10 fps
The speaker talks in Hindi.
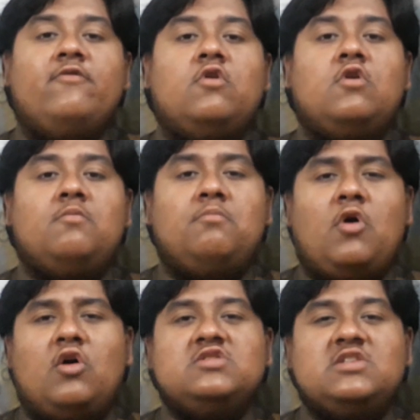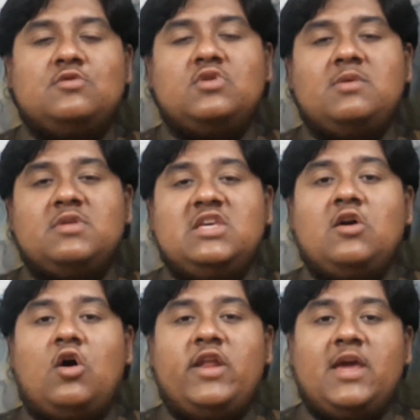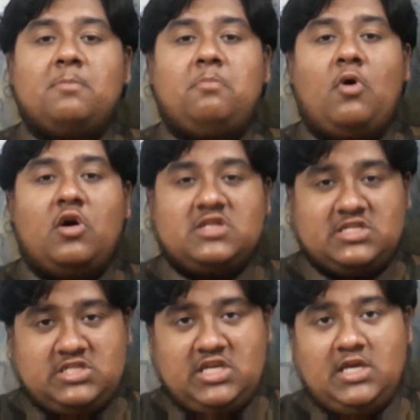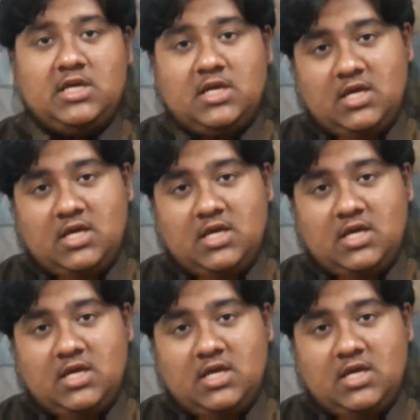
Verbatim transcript: वो बहुत ज़रूरी भी थी और एक बहुत अच्छी